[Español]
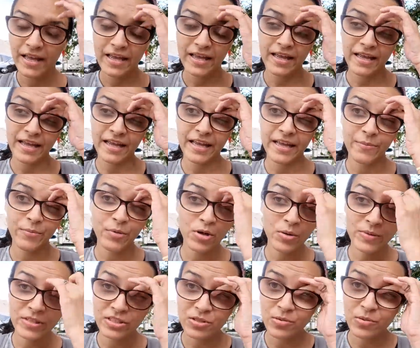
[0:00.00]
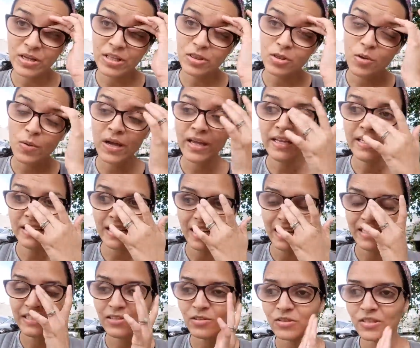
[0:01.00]
eh, bueno, me hicieron un
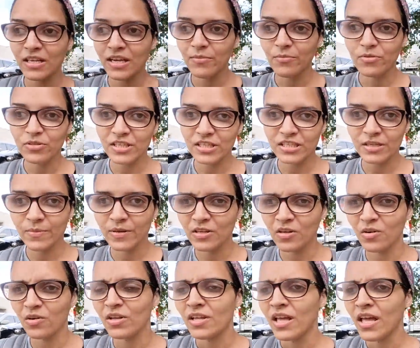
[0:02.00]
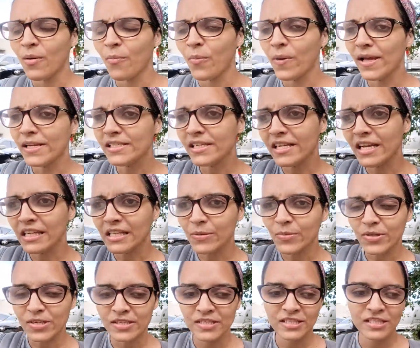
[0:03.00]
endorginal. Entonces la muchacha me dijo, voy a chequear que
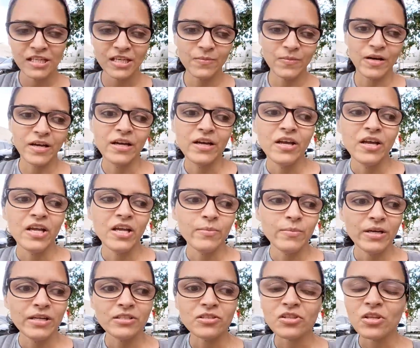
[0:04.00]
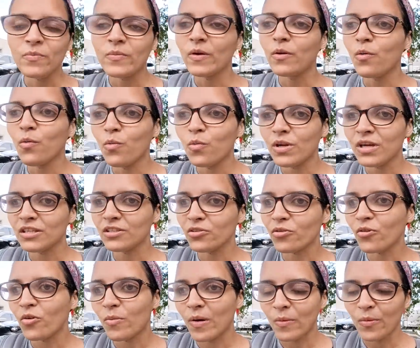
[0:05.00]
por encima. Y me hizo también una
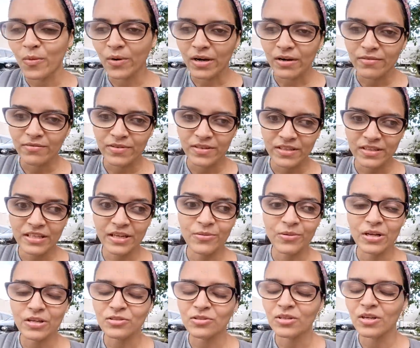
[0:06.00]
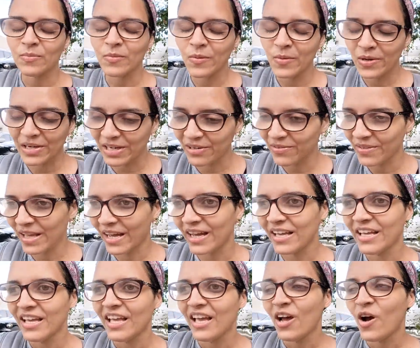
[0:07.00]
sonomamografía. Digo, una sonomamografía.
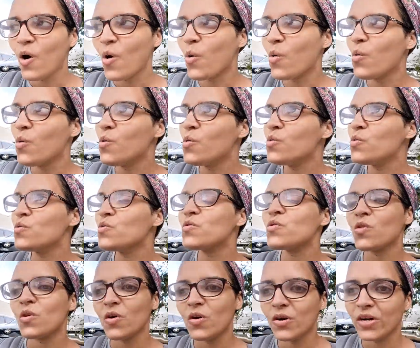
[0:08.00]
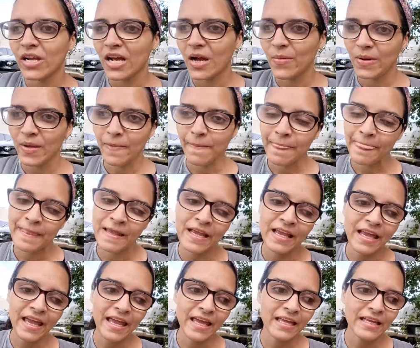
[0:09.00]
Un sonograma.
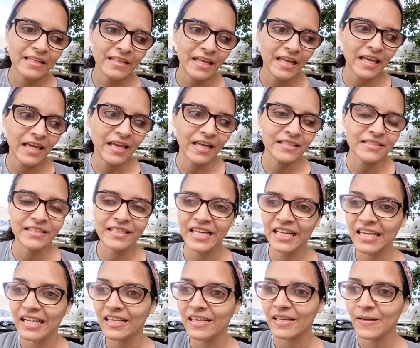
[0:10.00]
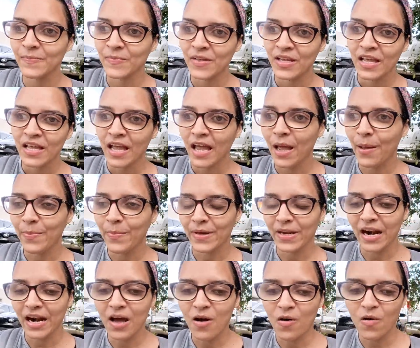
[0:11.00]
Este, así que nada,
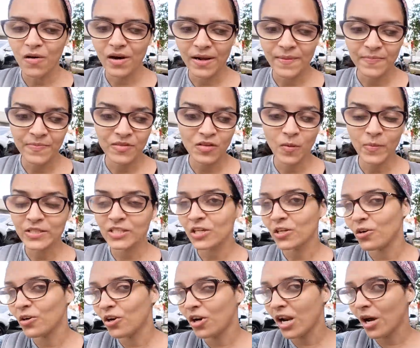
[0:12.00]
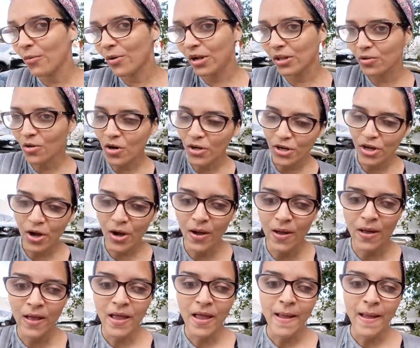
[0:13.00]
esperar hora, No me hicieron los laboratorios